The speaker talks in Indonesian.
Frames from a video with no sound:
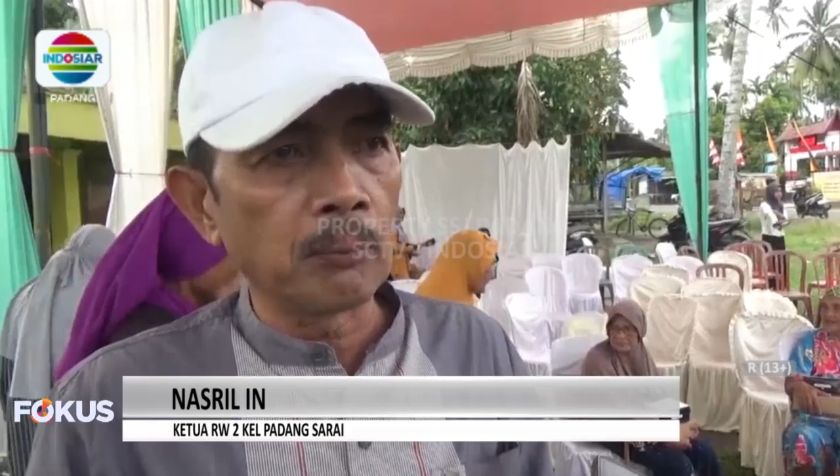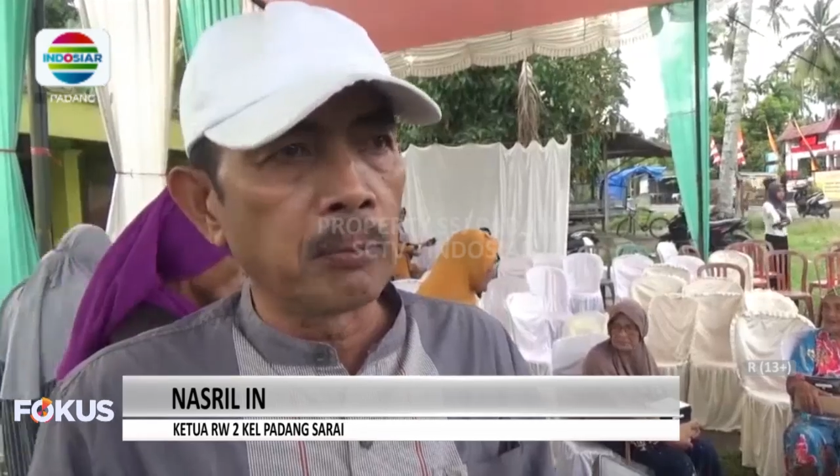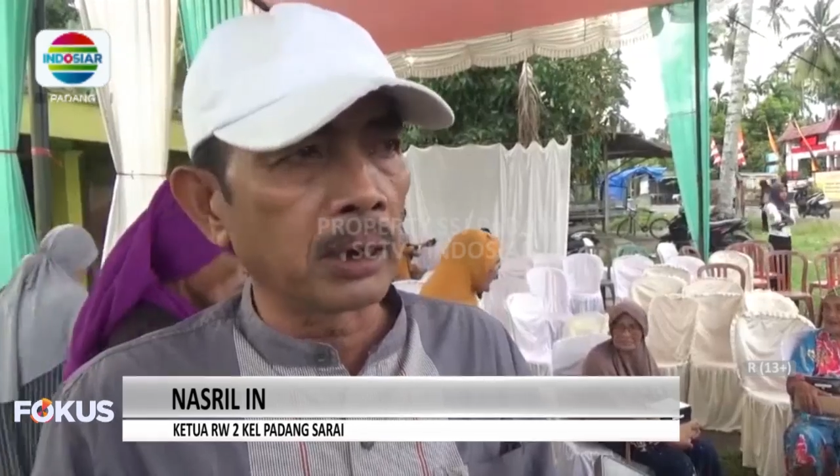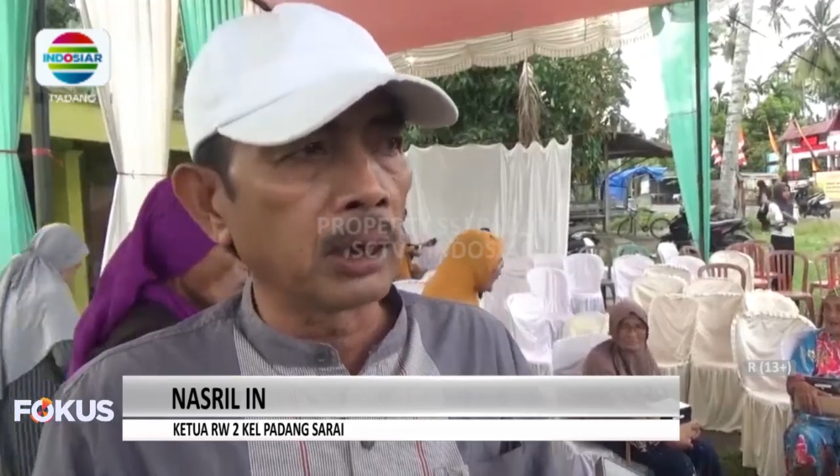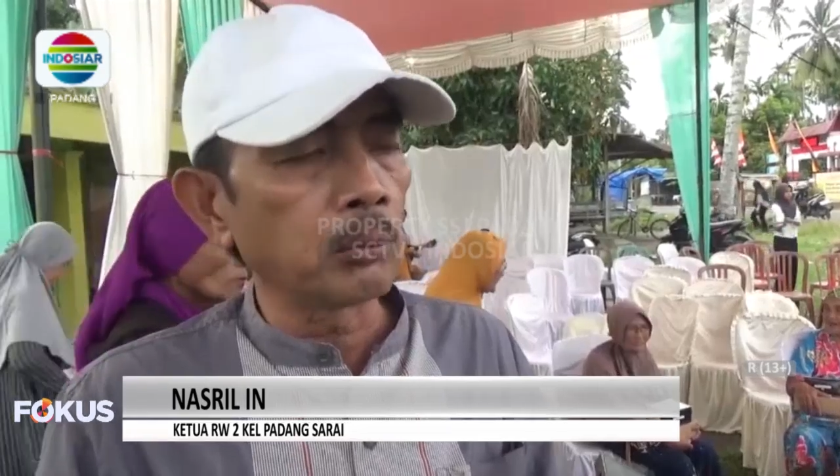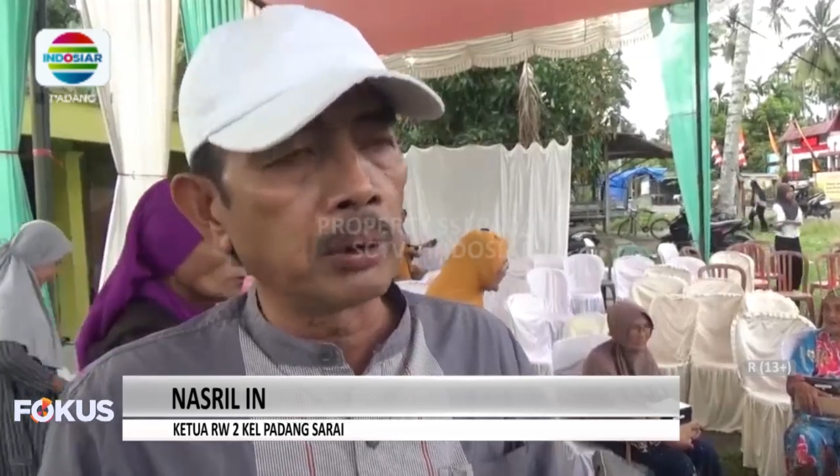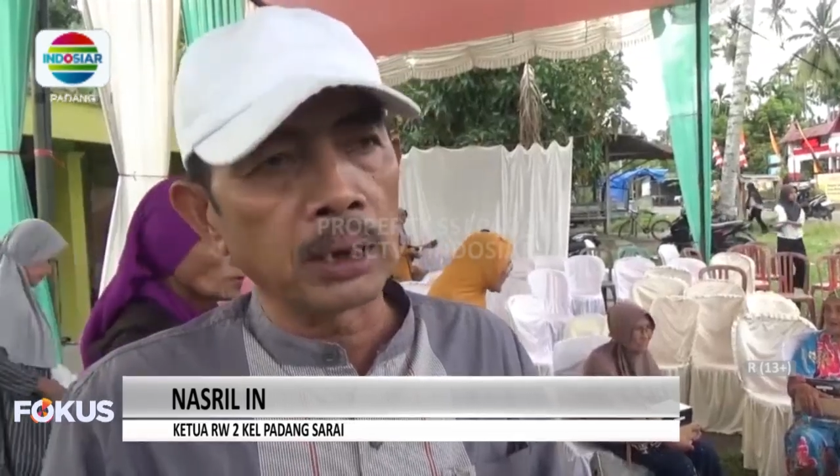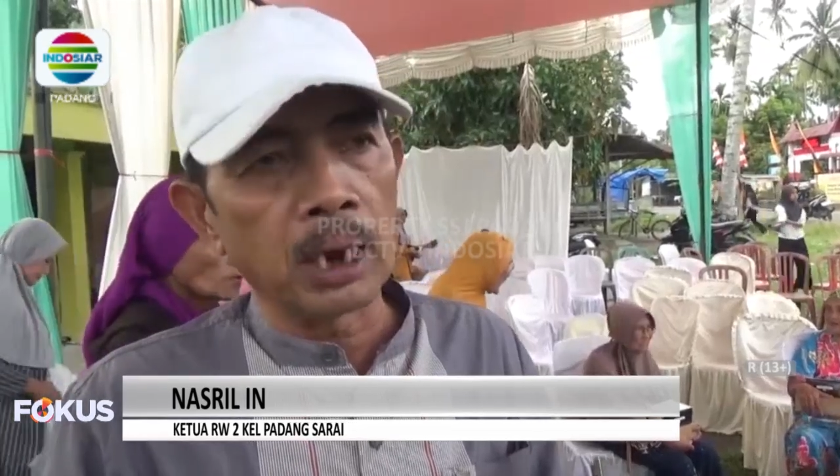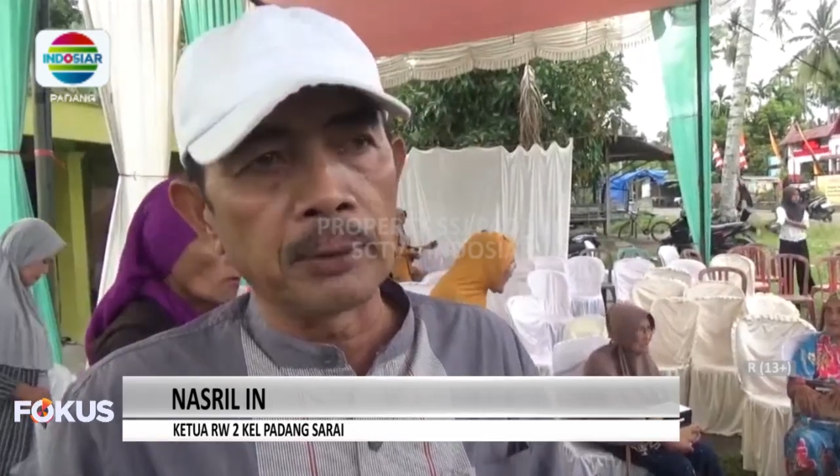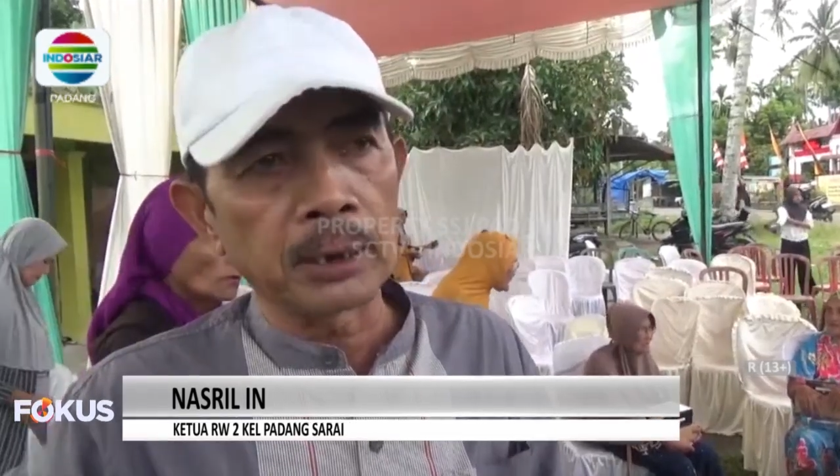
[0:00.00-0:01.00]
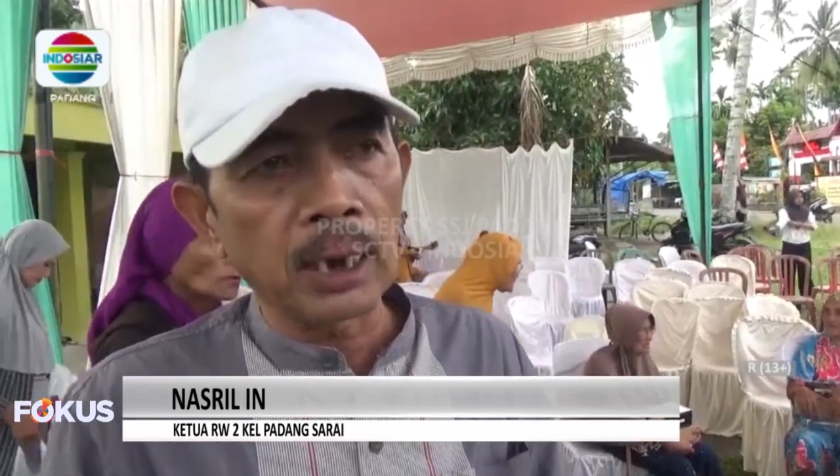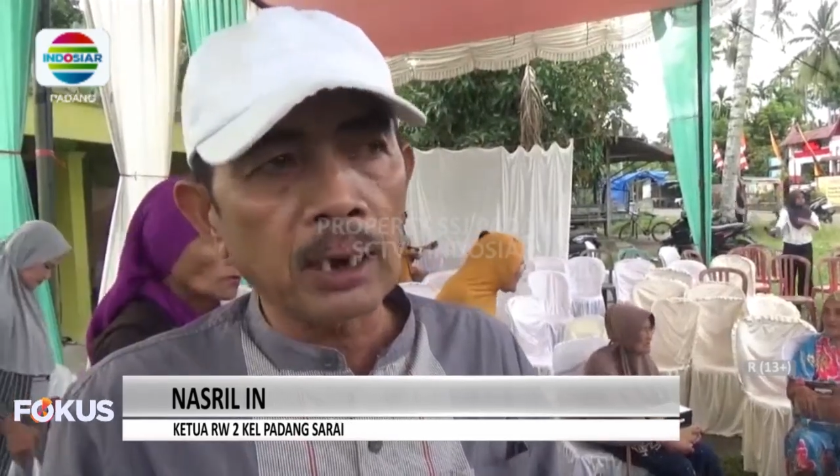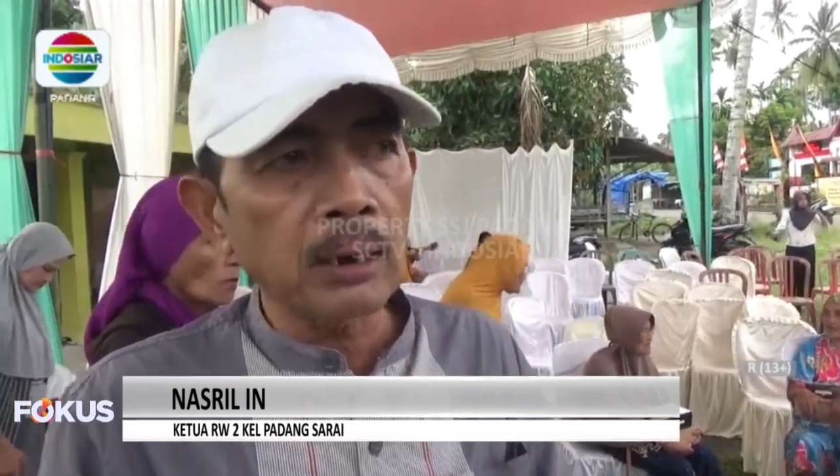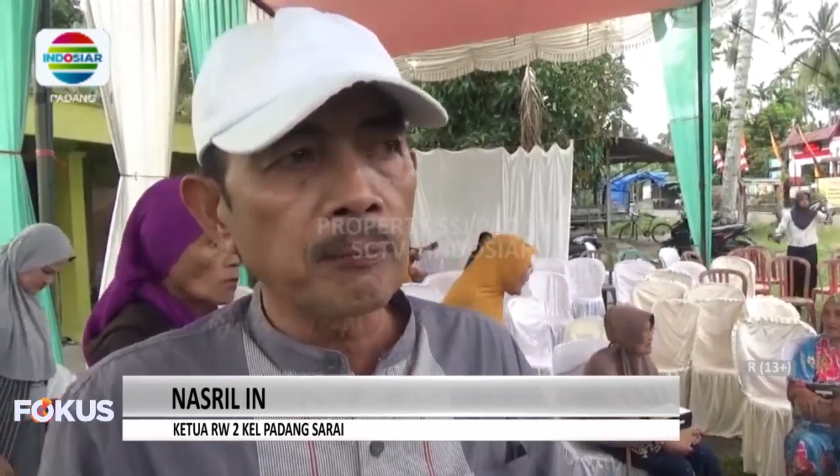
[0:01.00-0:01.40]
lebarnya cuma 3 meter.